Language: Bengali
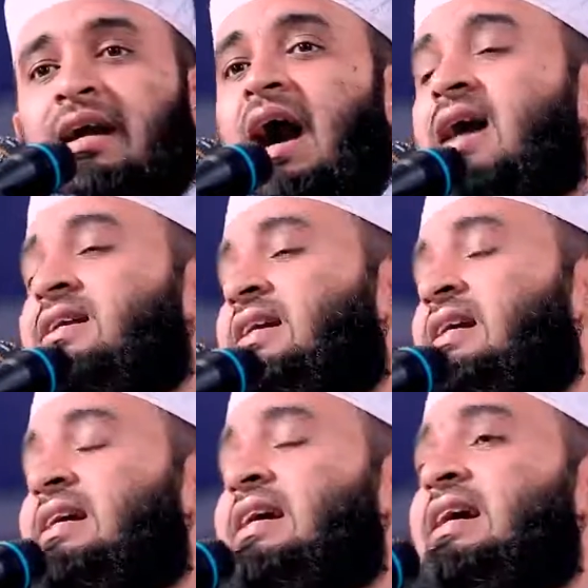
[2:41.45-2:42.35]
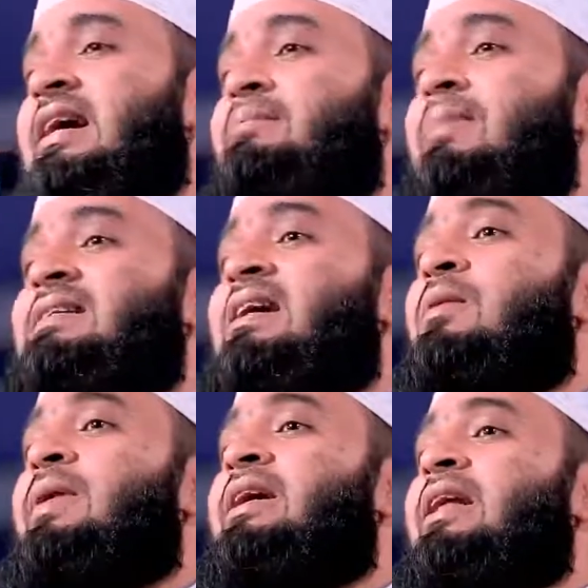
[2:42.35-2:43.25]
কাঠ কেটে বাজারে
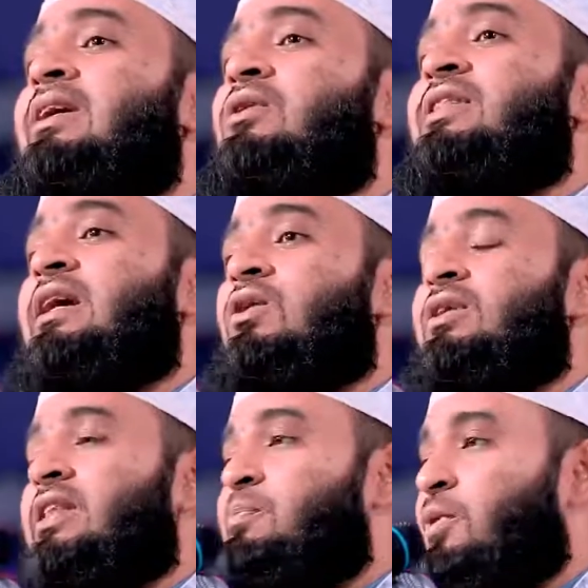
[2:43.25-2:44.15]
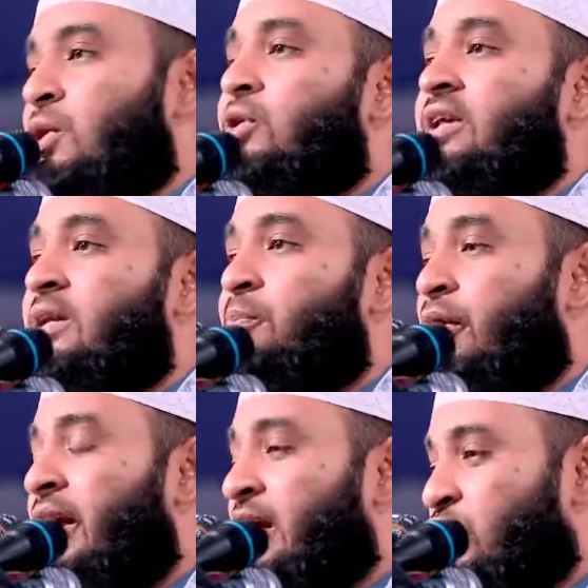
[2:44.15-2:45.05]
বিক্রি করতে করতে পনেরো দিন
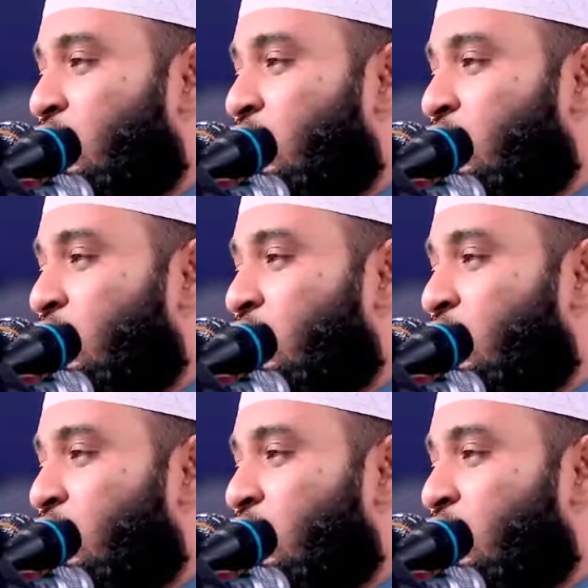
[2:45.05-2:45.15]
পরে